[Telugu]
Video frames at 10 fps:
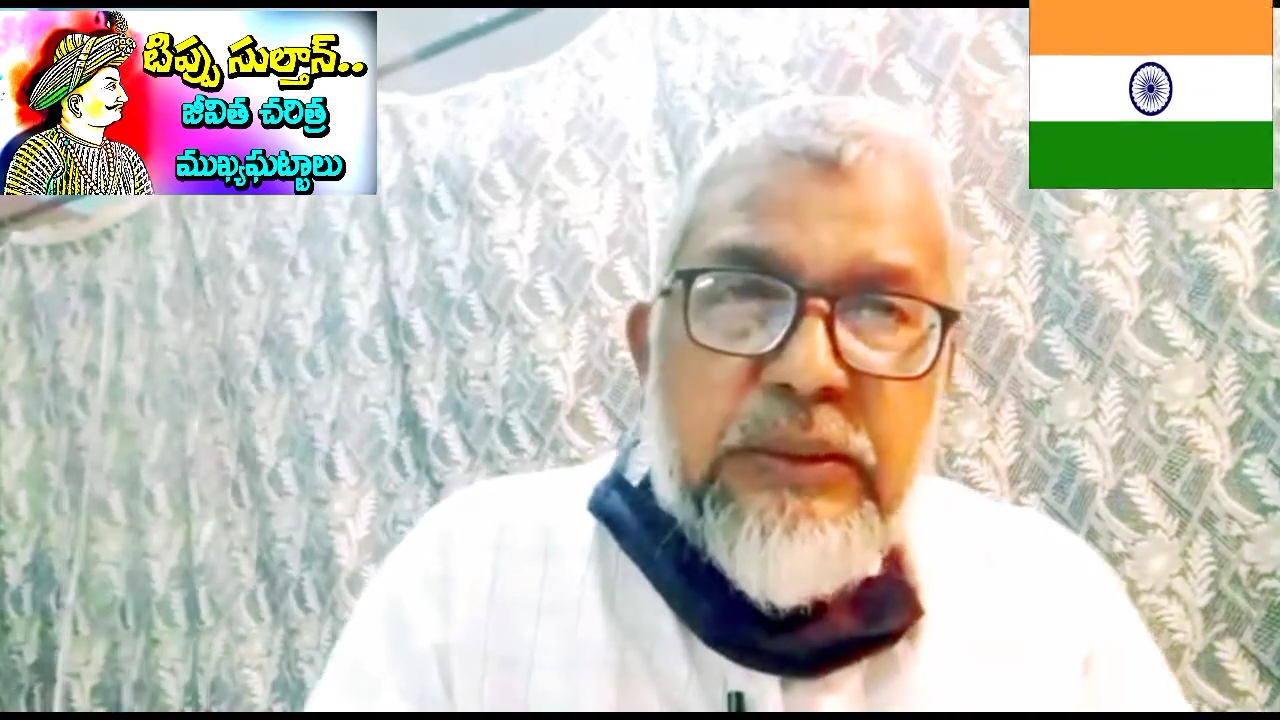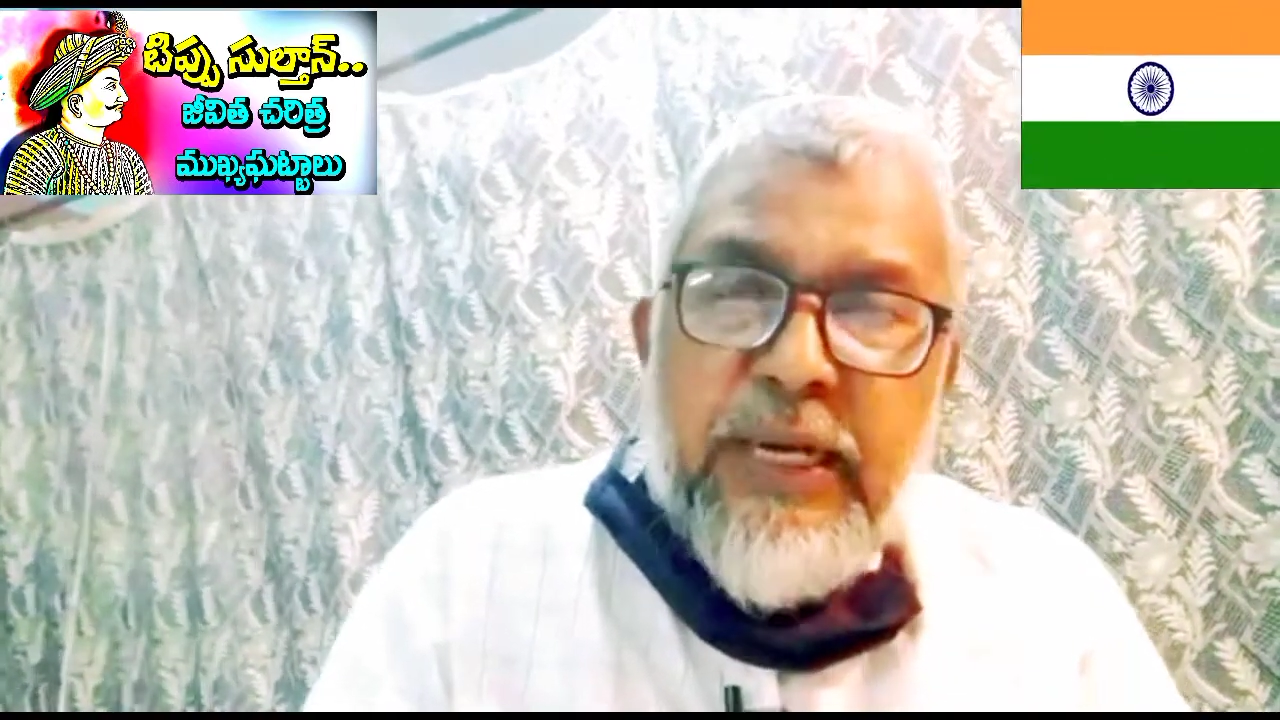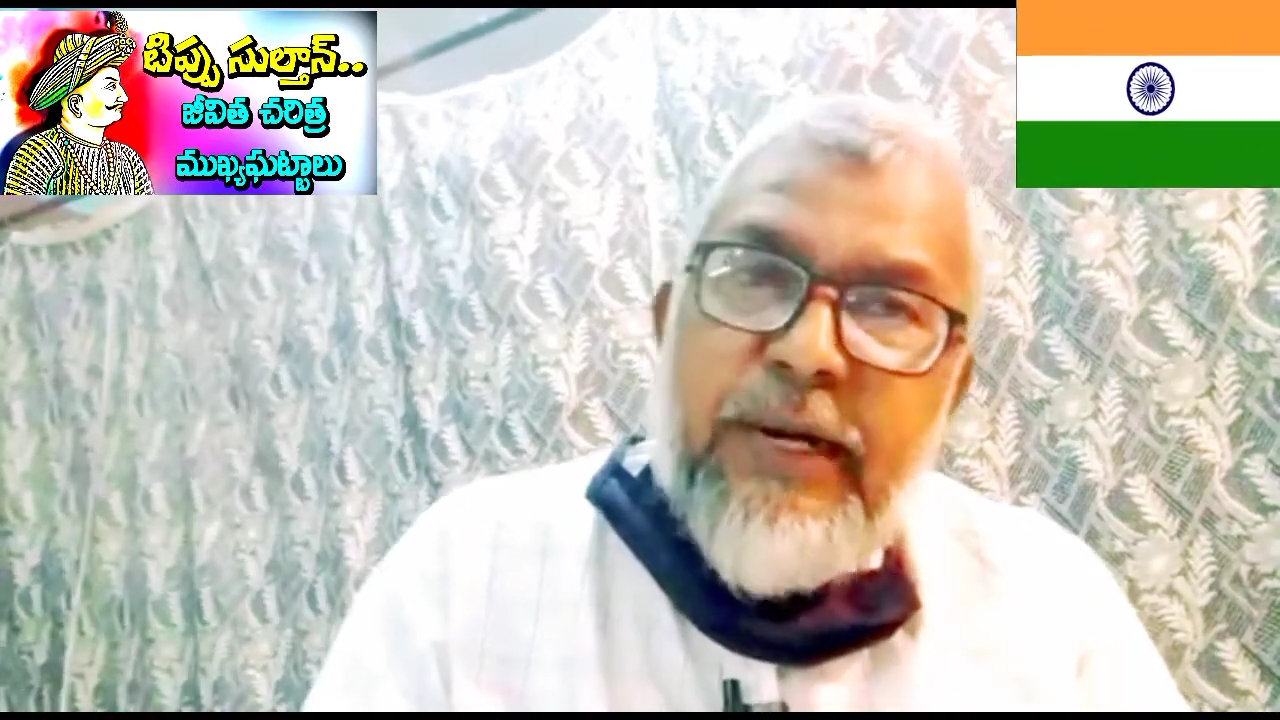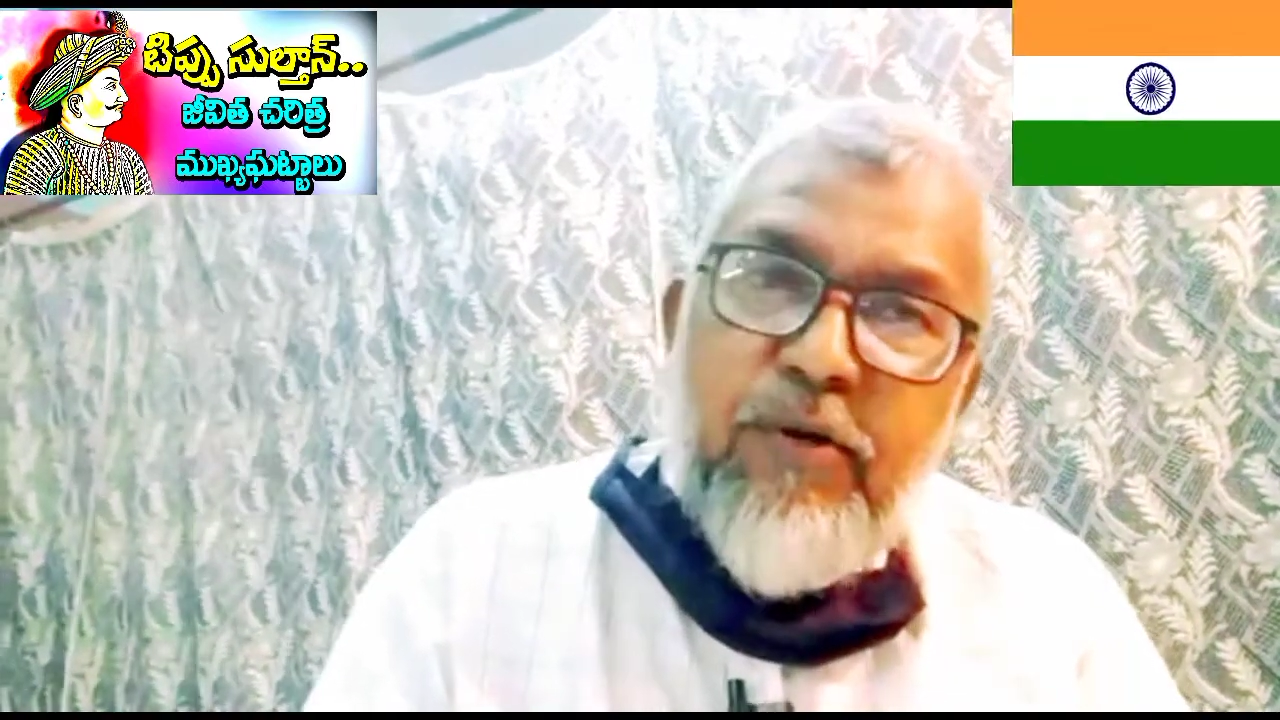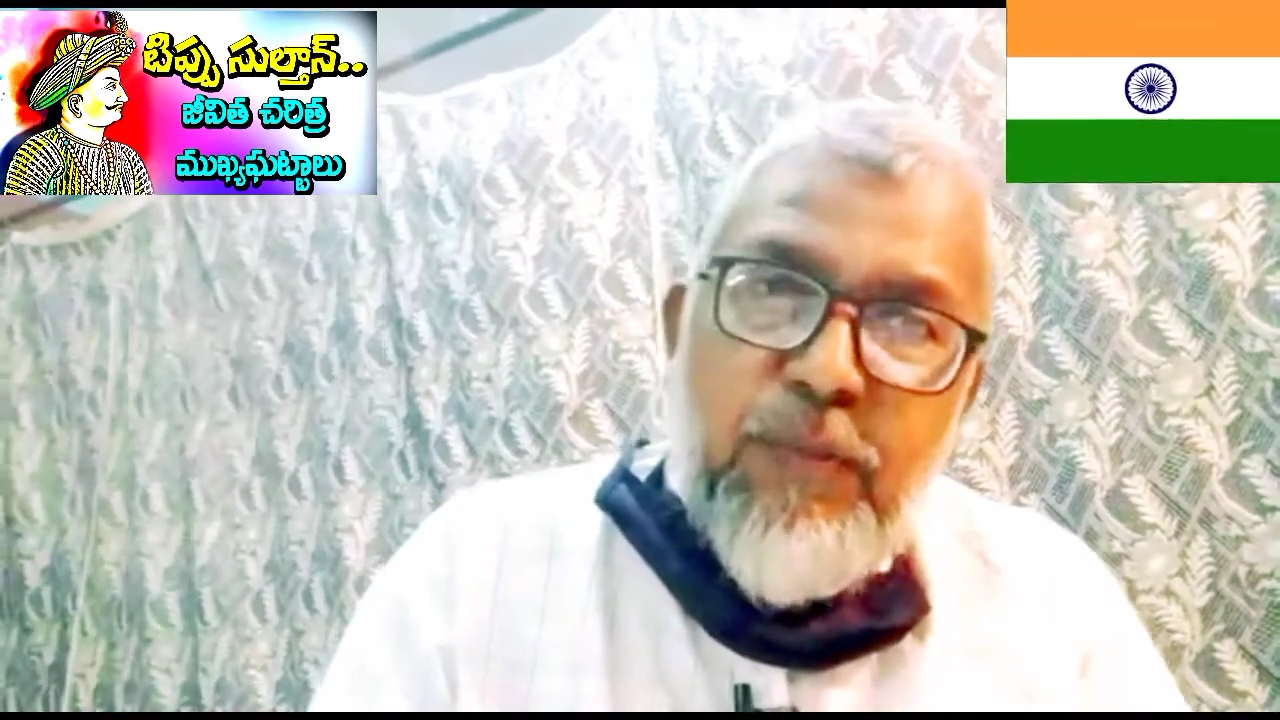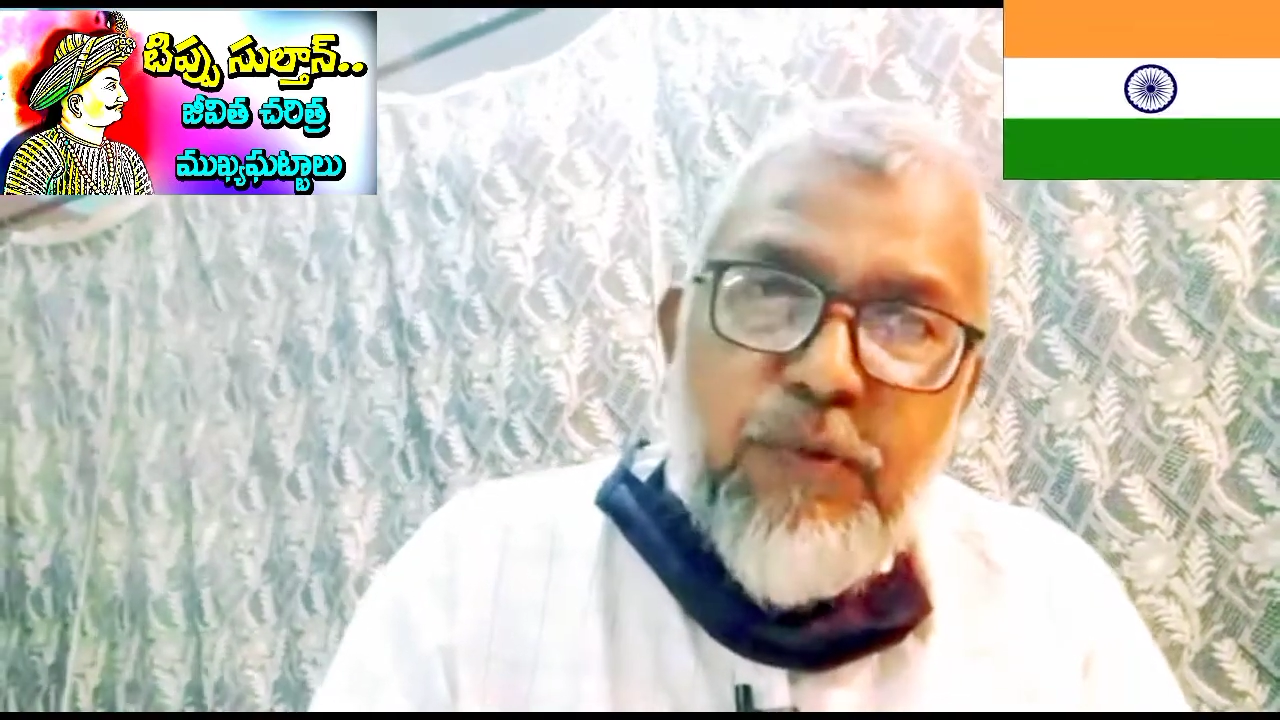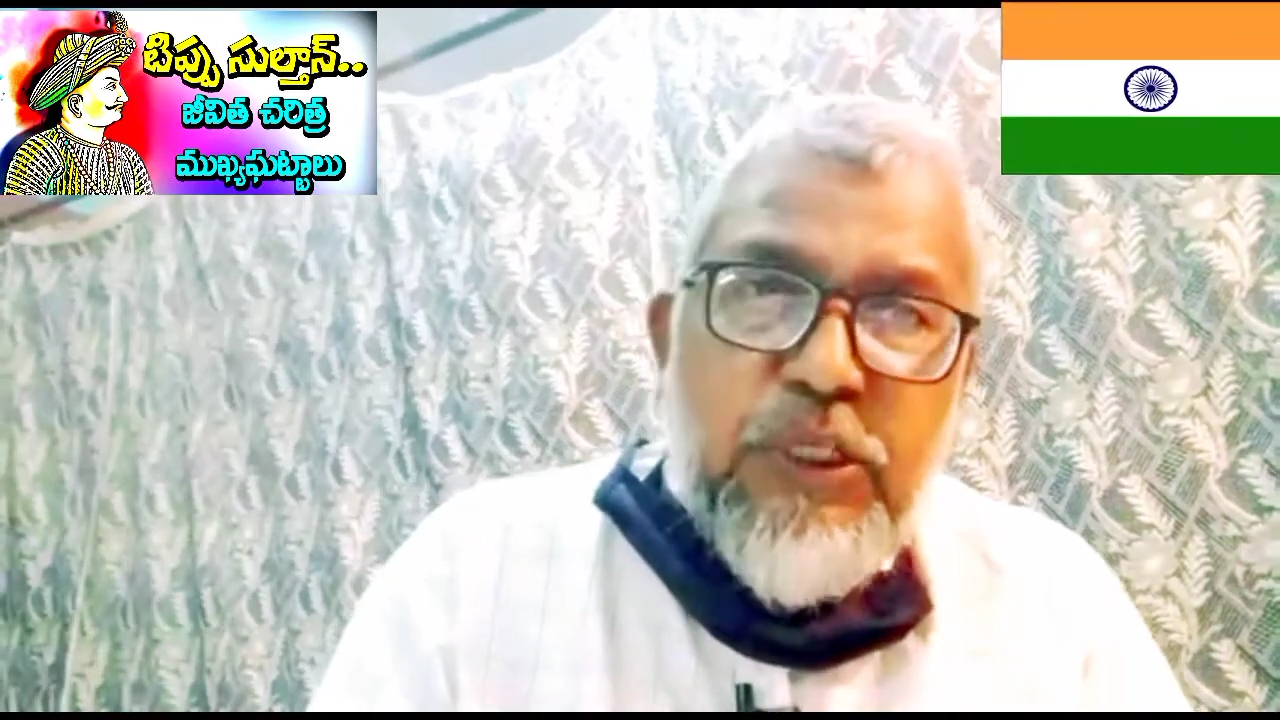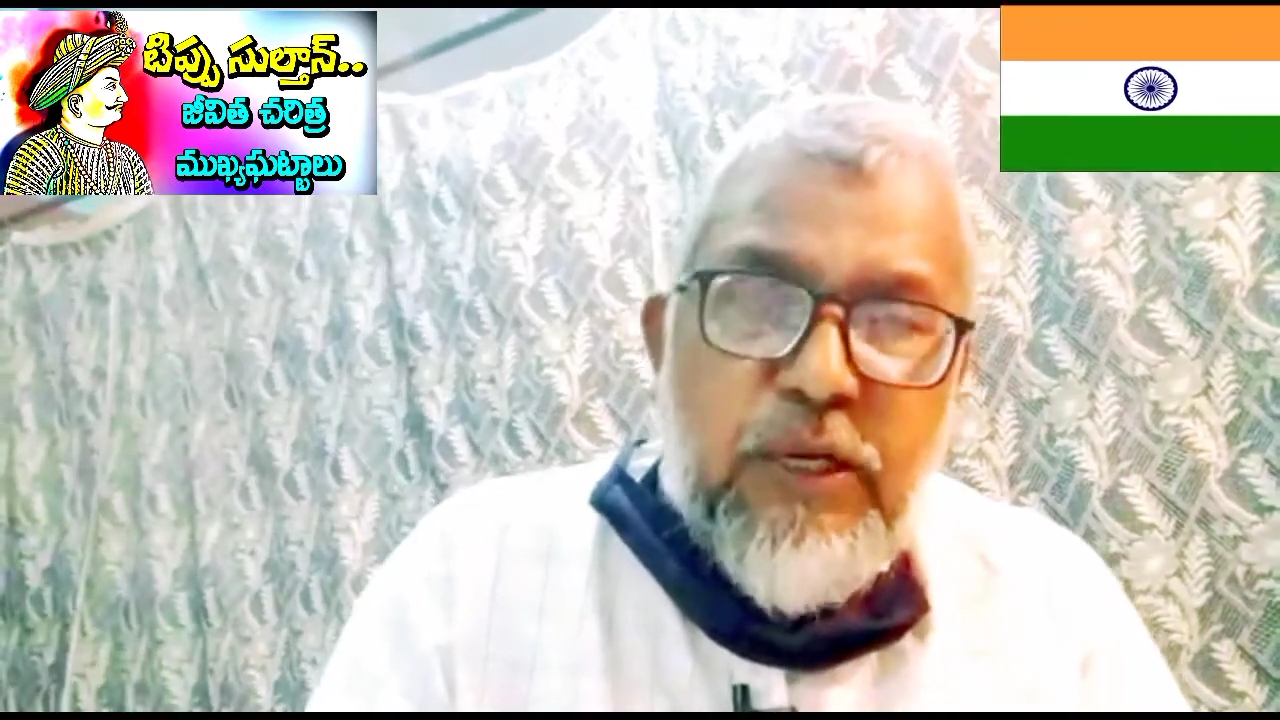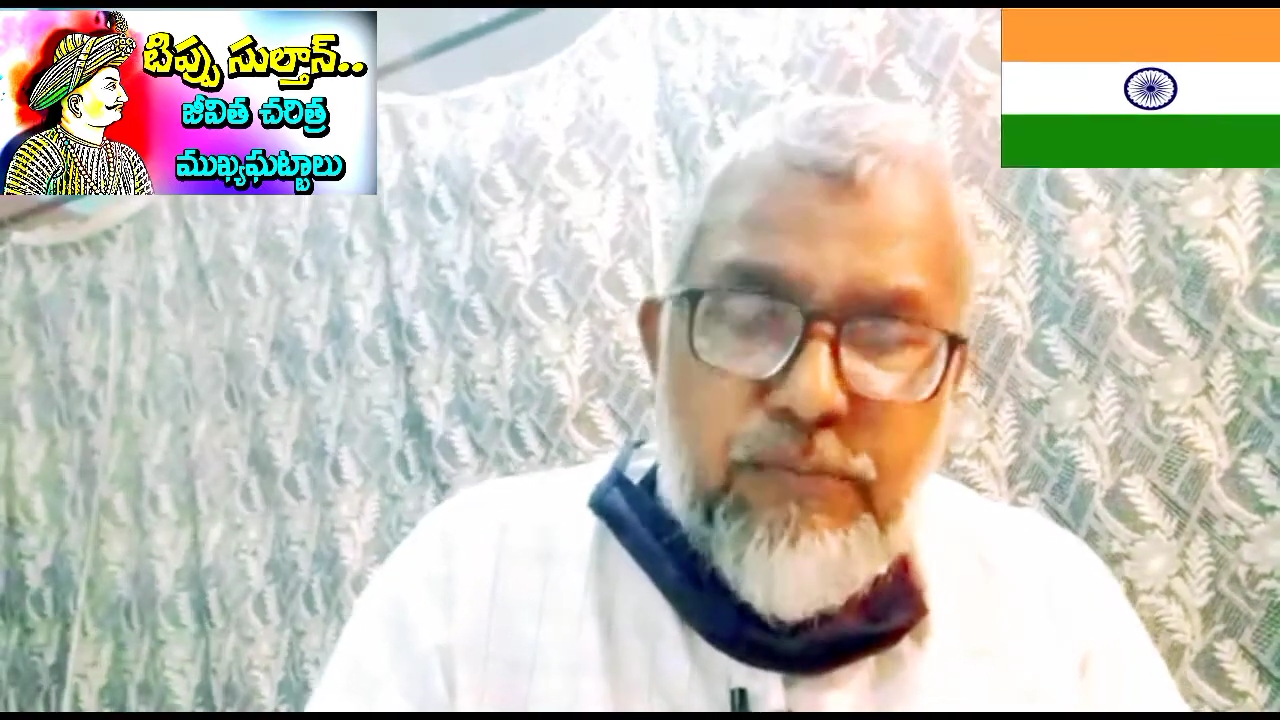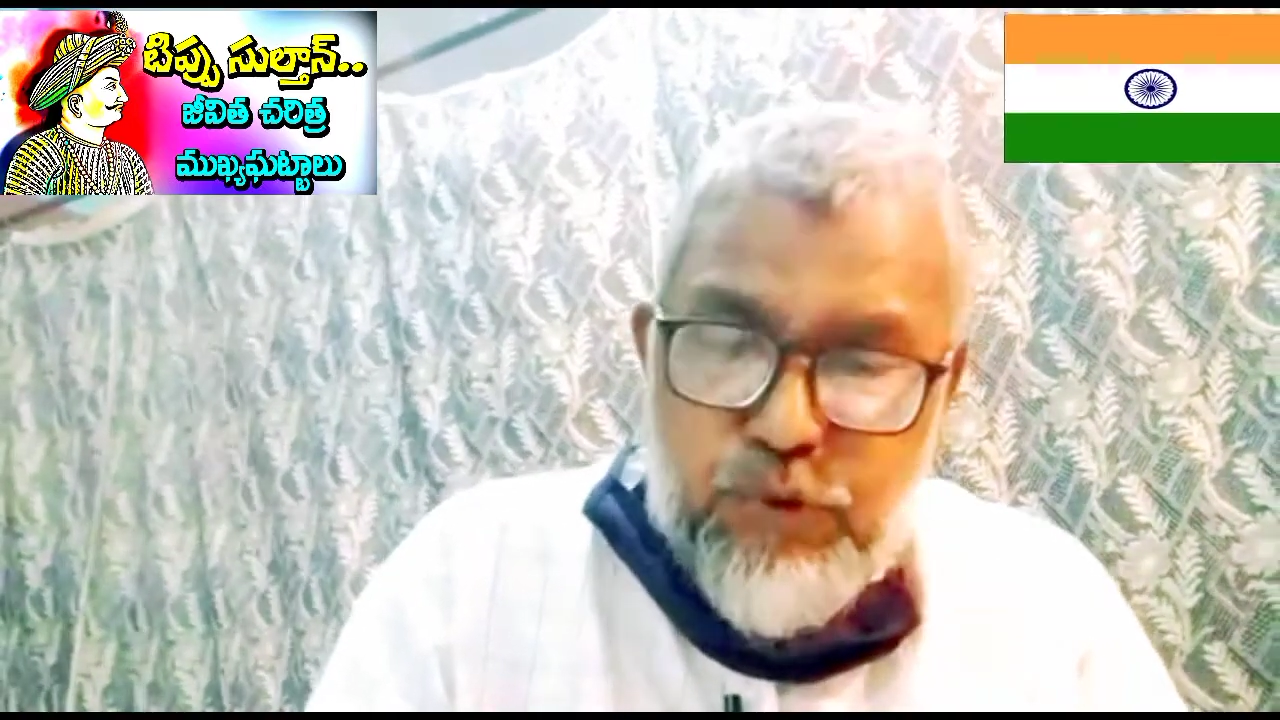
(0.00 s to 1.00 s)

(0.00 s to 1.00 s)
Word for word: అనేటువంటి పుస్తకం